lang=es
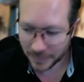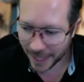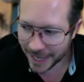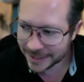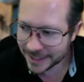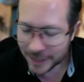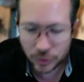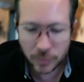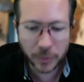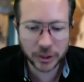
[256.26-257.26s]
La ansiedad
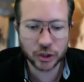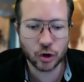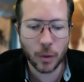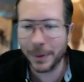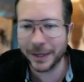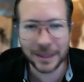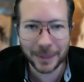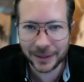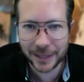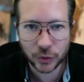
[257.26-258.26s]
es un proceso
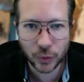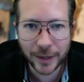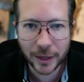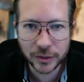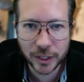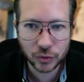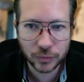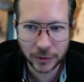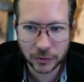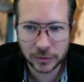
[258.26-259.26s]
completamente natural de los seres
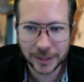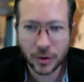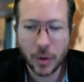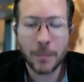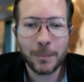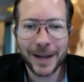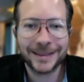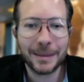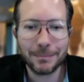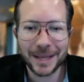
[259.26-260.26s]
humanos,
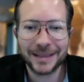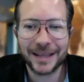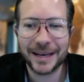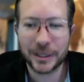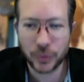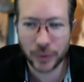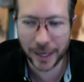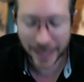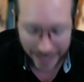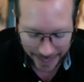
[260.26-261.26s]
completamente natural.
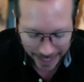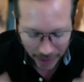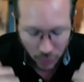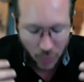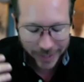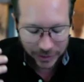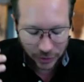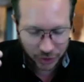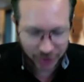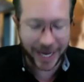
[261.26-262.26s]

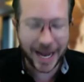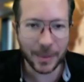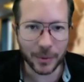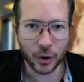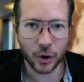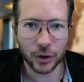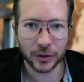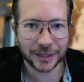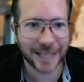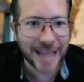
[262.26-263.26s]
Nuestro
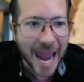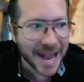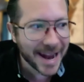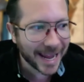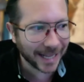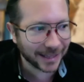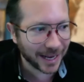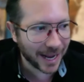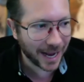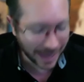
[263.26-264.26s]
cerebro tiene que
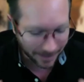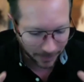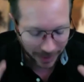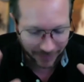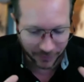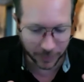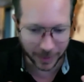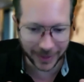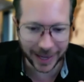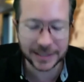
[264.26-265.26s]
tener la,
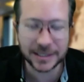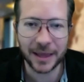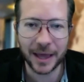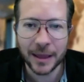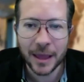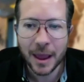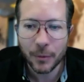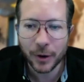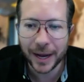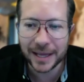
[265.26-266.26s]
forma de la ansiedad
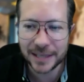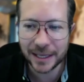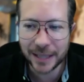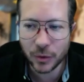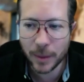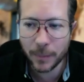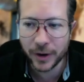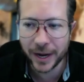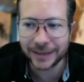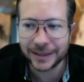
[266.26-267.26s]
porque la ansiedad te ayuda a
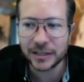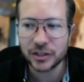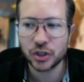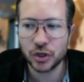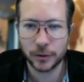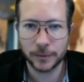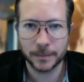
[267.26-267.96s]
poner atención,